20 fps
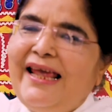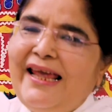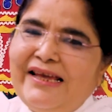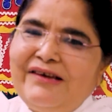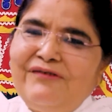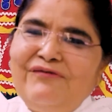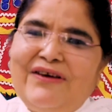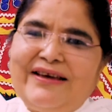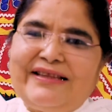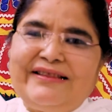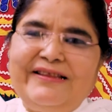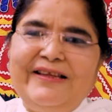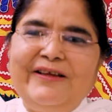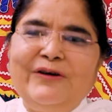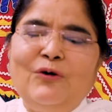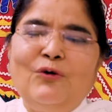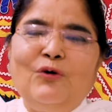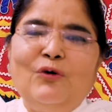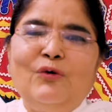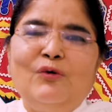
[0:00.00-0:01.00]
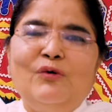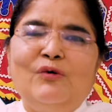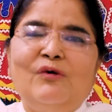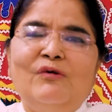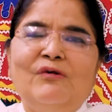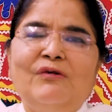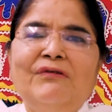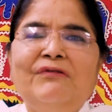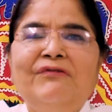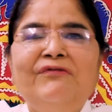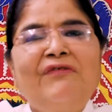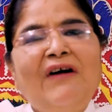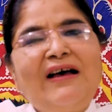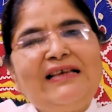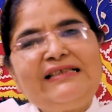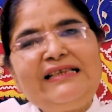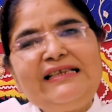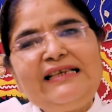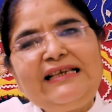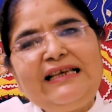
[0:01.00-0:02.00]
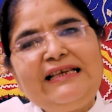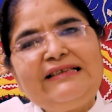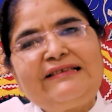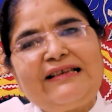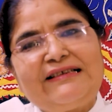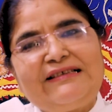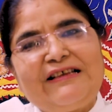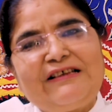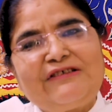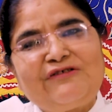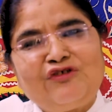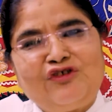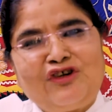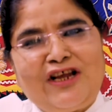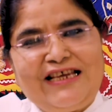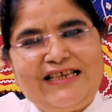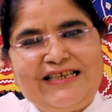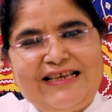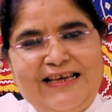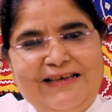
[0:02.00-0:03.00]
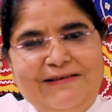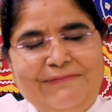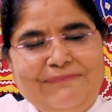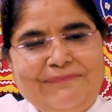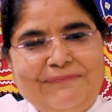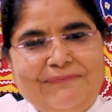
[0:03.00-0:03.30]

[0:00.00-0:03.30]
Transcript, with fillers: एक व्यक्ति को फांसी की सजा सुनाई गई